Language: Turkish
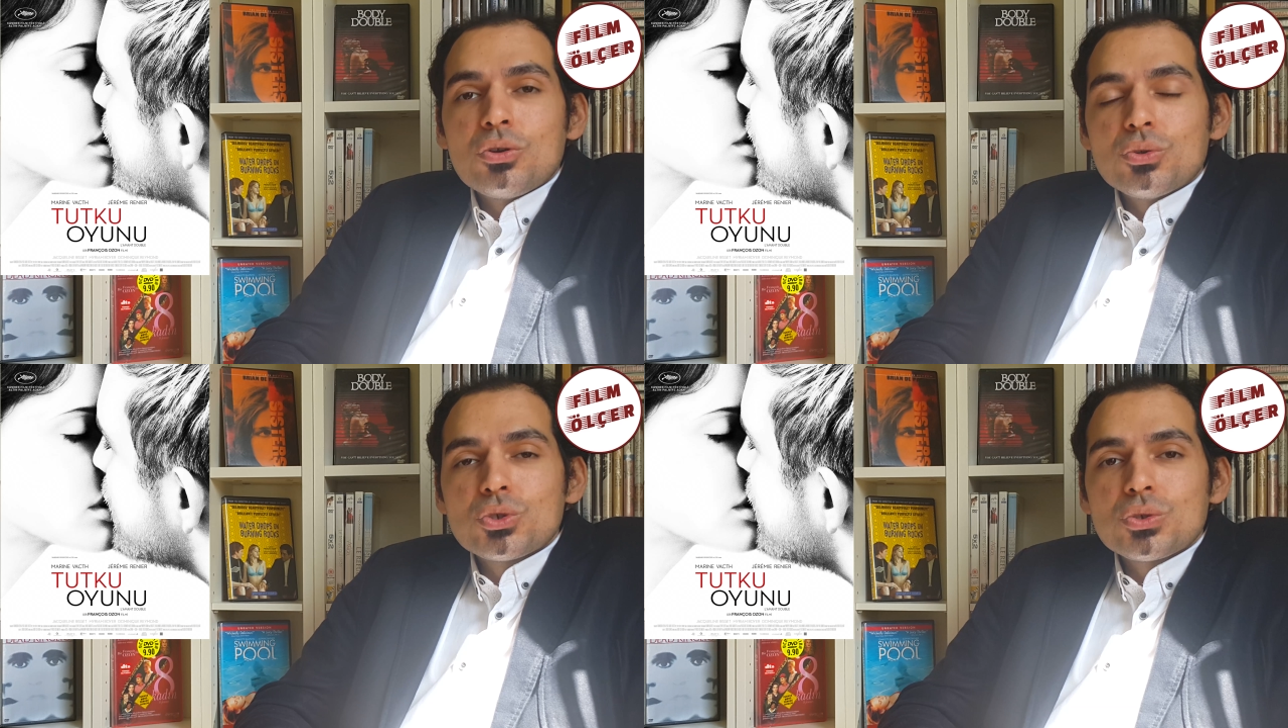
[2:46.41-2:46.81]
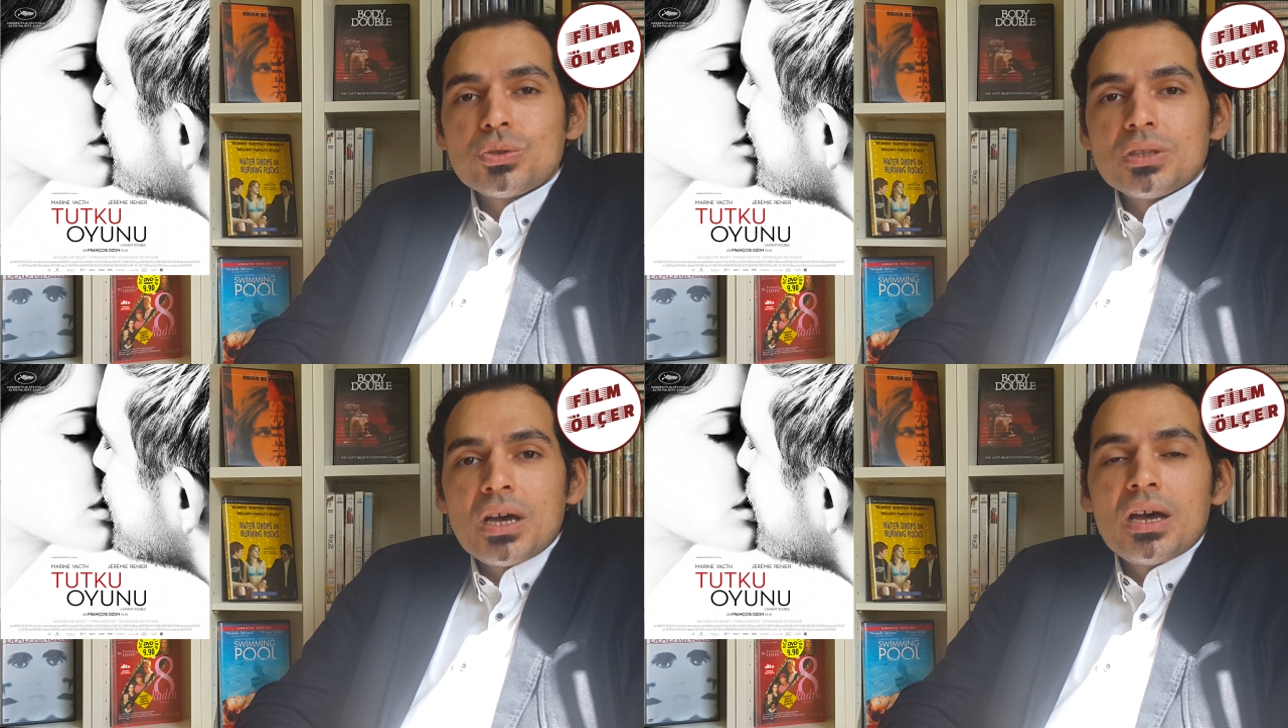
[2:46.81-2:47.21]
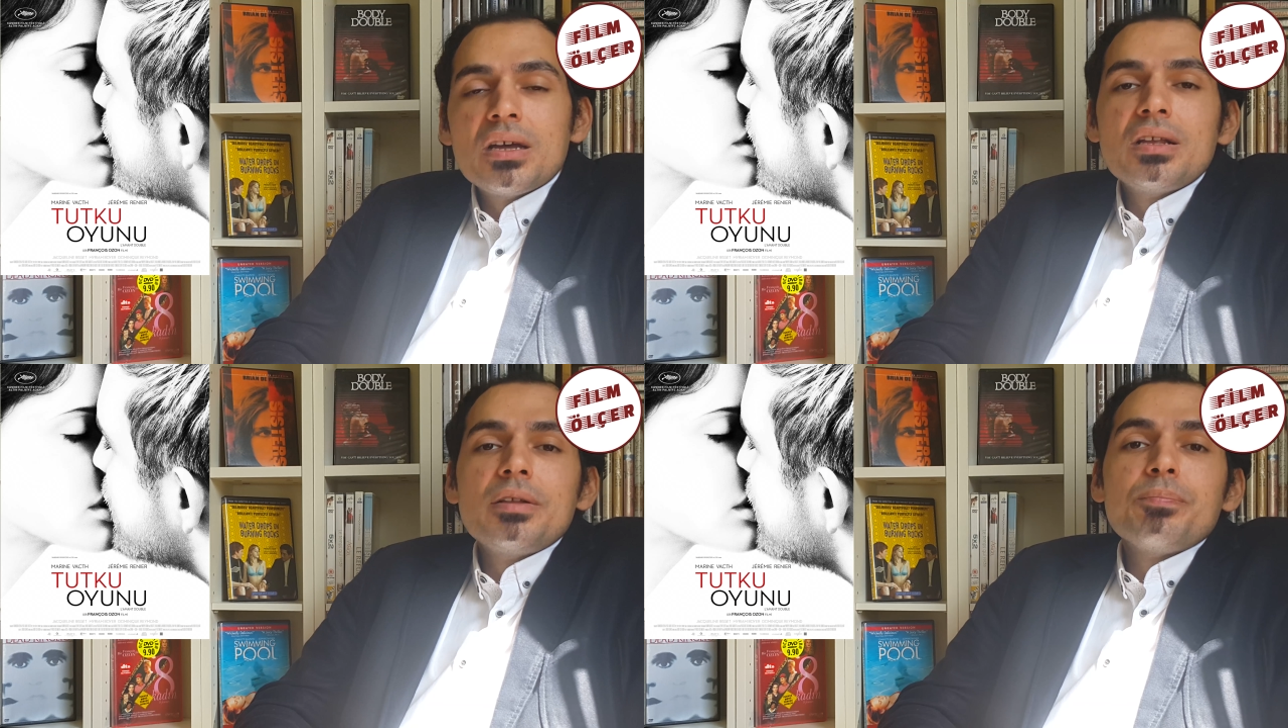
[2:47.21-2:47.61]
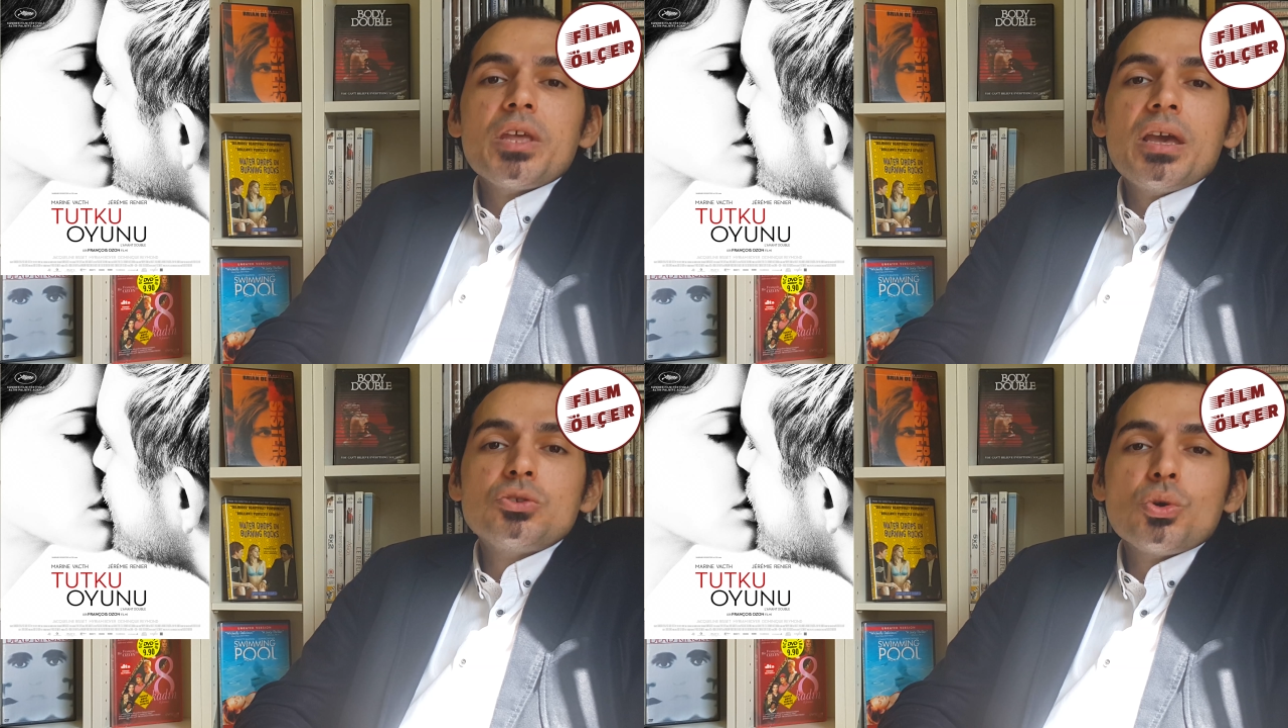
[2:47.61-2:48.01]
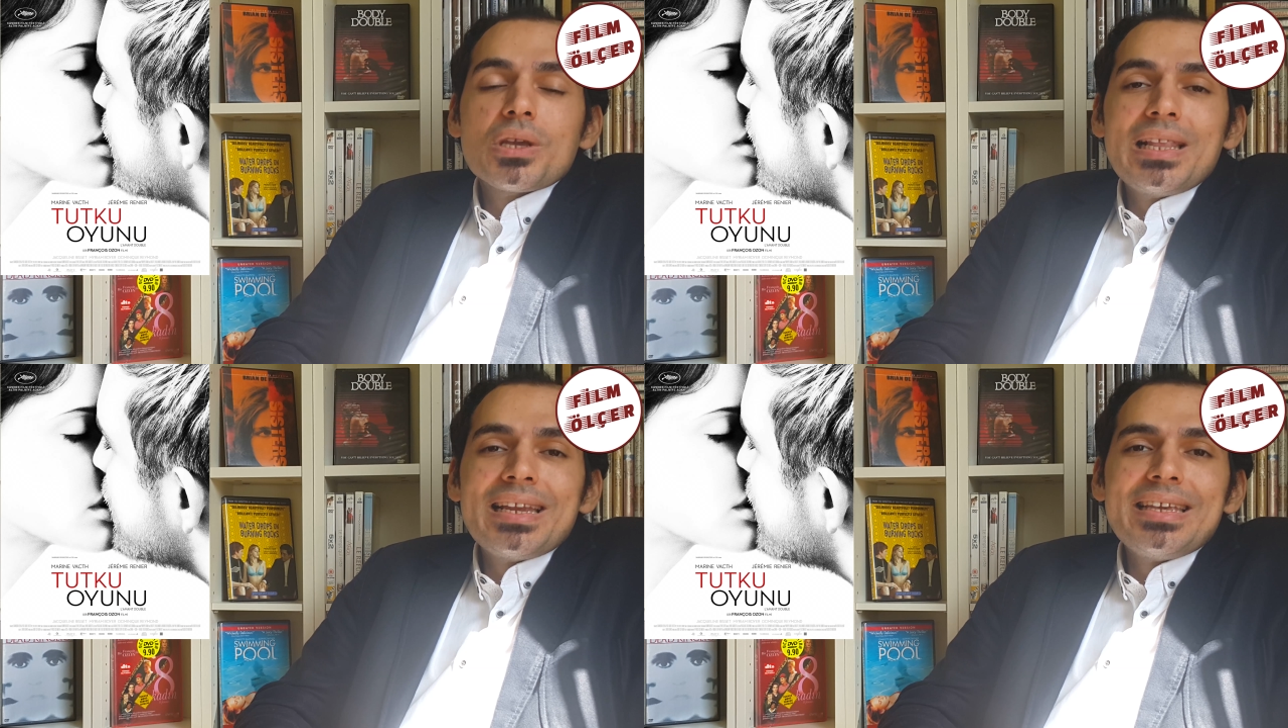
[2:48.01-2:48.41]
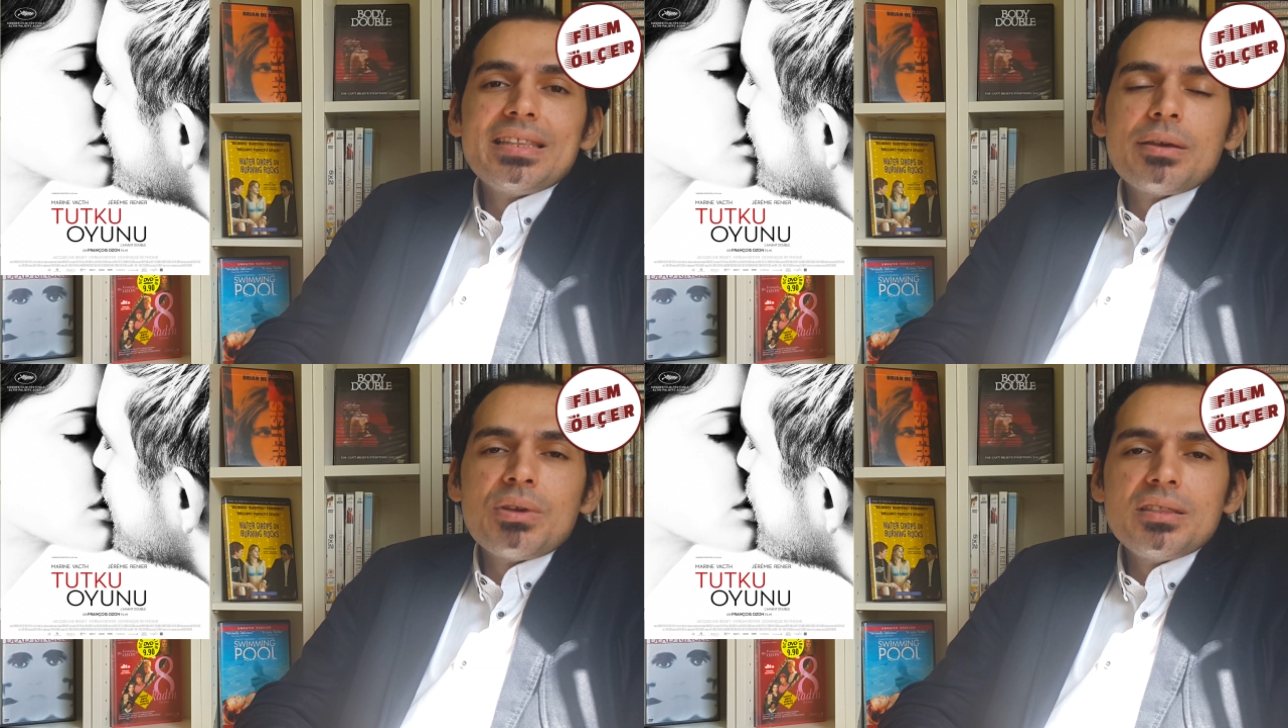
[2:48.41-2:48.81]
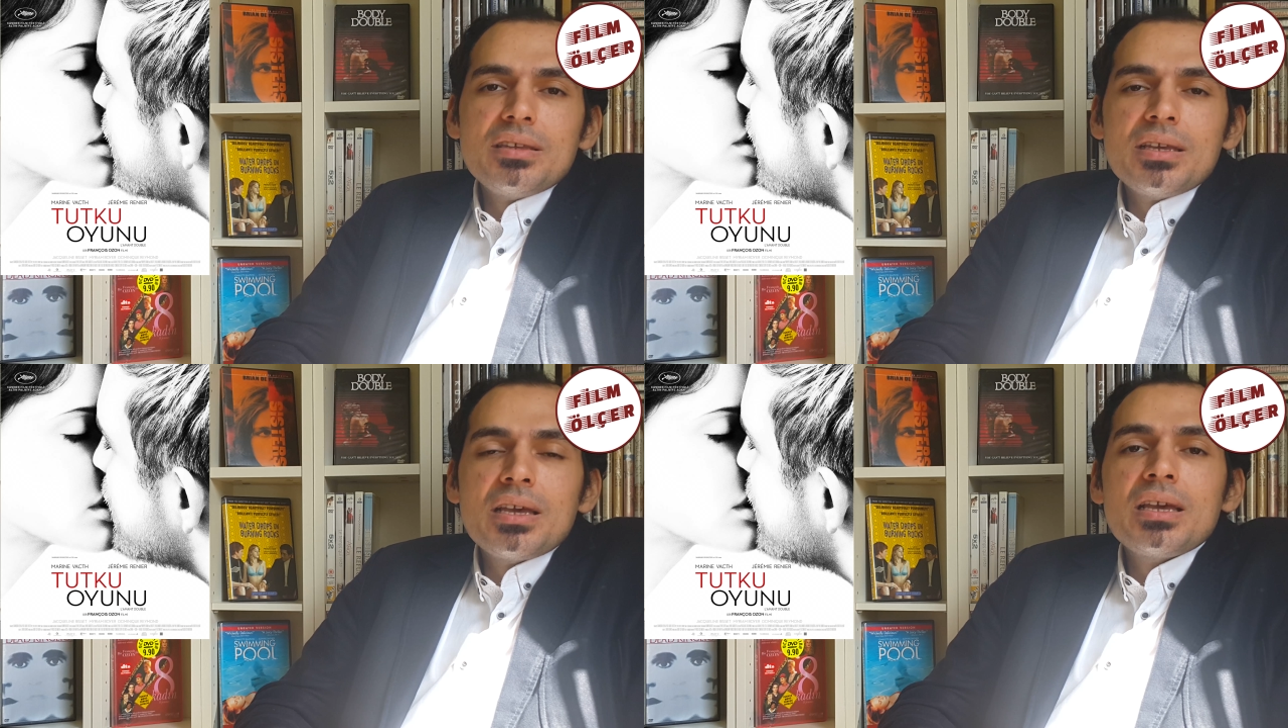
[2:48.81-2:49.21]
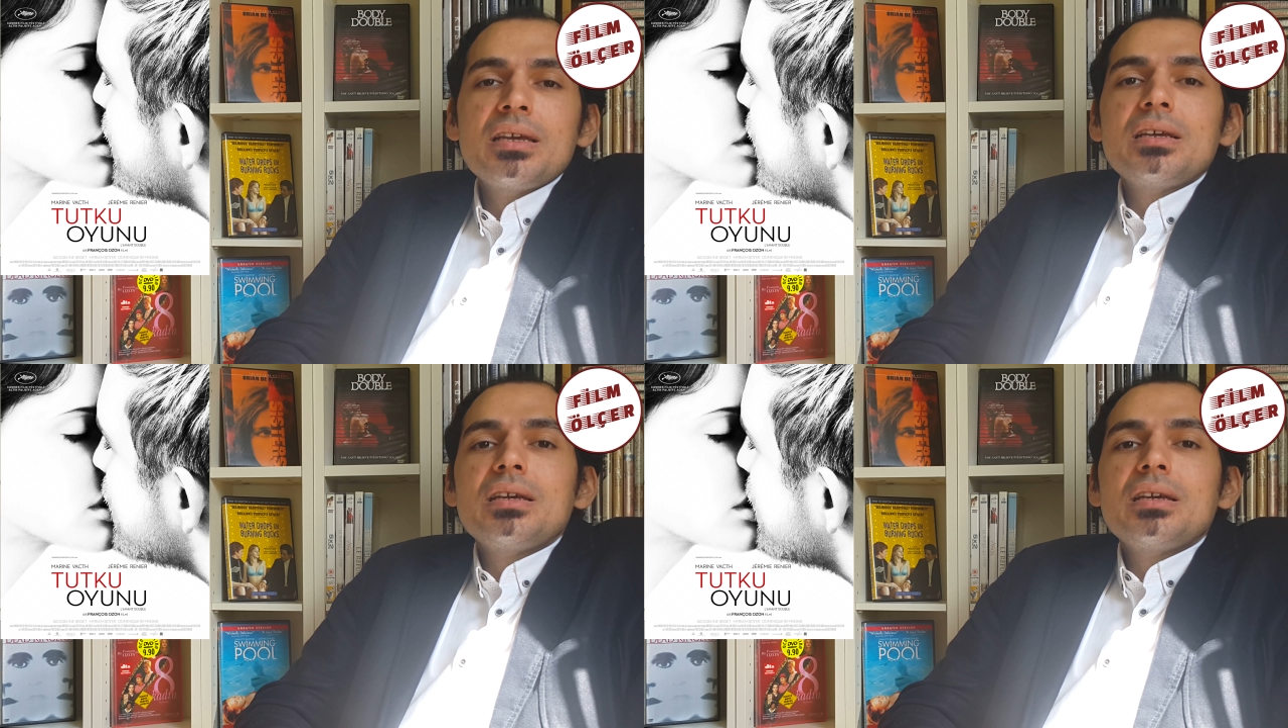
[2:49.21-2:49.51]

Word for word: konusunda e, çok ileri gidemediği